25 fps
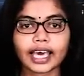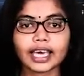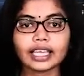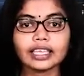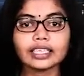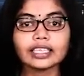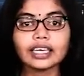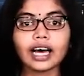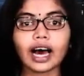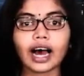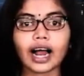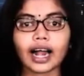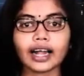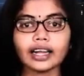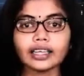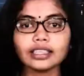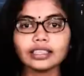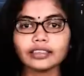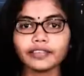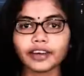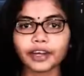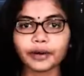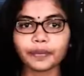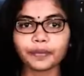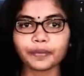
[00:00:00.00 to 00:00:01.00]
இது
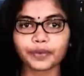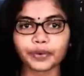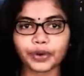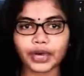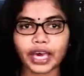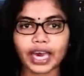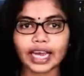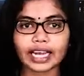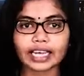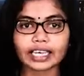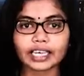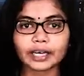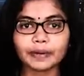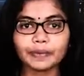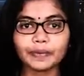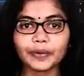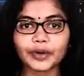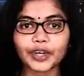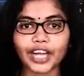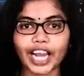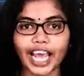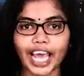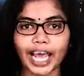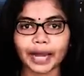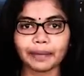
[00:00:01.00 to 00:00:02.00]
அடுத்து வரும் புயலுக்கு
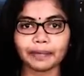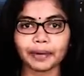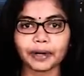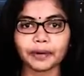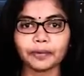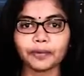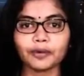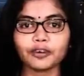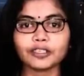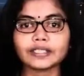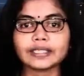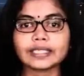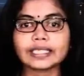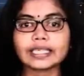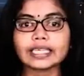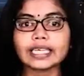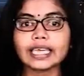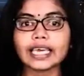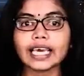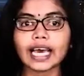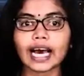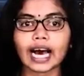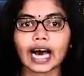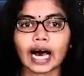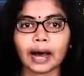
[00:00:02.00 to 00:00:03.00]
முன் ஏற்படும் ஒரு
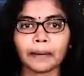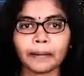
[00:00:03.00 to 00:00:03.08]
சிறிய